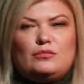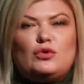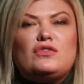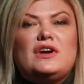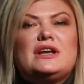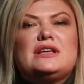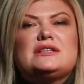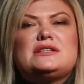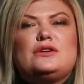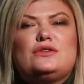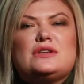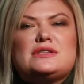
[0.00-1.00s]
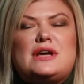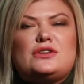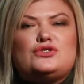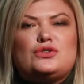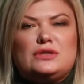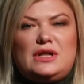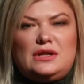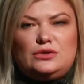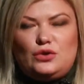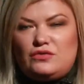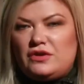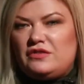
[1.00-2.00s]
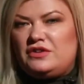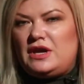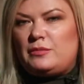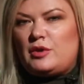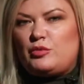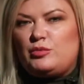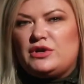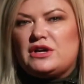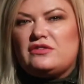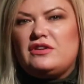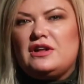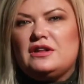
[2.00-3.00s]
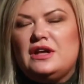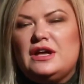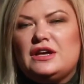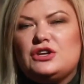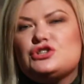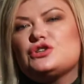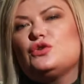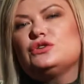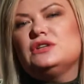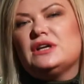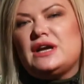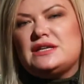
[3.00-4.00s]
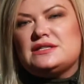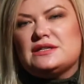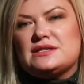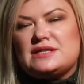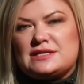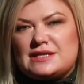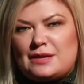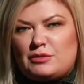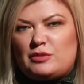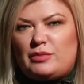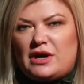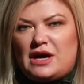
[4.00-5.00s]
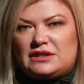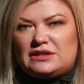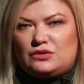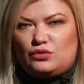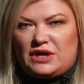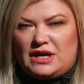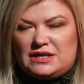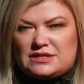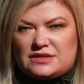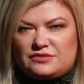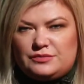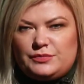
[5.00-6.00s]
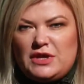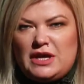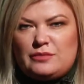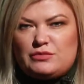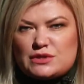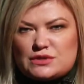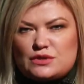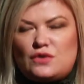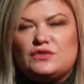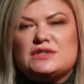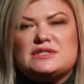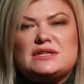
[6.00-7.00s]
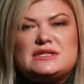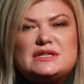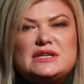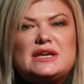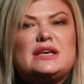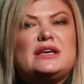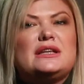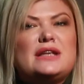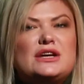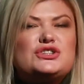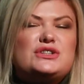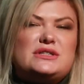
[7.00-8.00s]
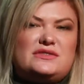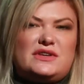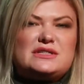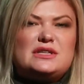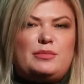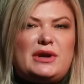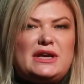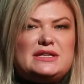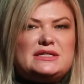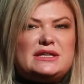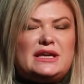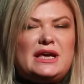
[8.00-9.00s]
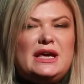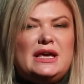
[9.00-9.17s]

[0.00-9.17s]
Буквально неделю назад журнал «Новое время» опубликовал ежегодный рейтинг 100 самых богатых украинцев. Безусловно, среди них и наши известные политики.